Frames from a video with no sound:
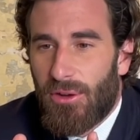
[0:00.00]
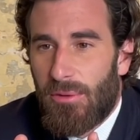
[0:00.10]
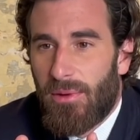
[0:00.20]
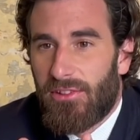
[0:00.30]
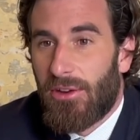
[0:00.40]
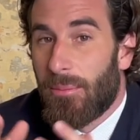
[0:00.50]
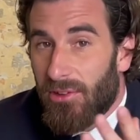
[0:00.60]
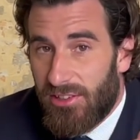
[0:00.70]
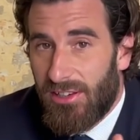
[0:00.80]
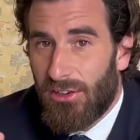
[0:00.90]
comment dire,
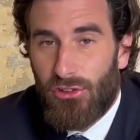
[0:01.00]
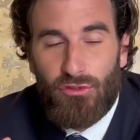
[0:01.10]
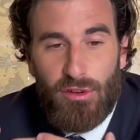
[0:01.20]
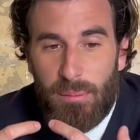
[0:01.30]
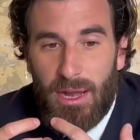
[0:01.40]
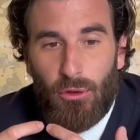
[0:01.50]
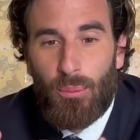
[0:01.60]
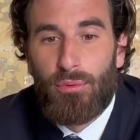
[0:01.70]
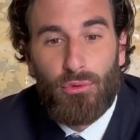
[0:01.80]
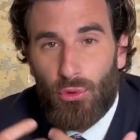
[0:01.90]
mentir, je ne vais pas
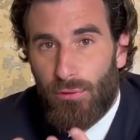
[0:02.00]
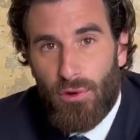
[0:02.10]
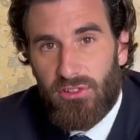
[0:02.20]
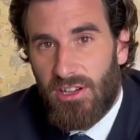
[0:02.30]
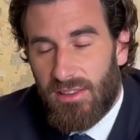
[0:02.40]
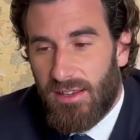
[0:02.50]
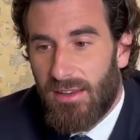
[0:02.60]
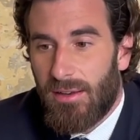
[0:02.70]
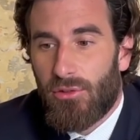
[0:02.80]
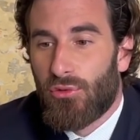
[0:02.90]
non plus trop forcer le
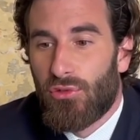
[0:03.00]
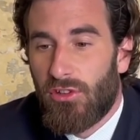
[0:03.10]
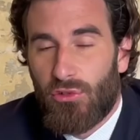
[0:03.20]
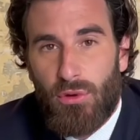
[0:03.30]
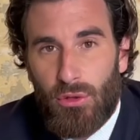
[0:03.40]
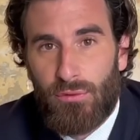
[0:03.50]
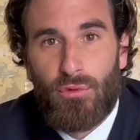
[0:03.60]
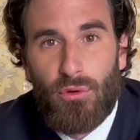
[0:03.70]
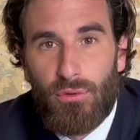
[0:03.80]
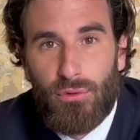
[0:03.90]
trait, juste histoire de
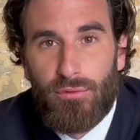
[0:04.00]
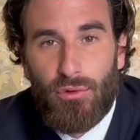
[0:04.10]
vous,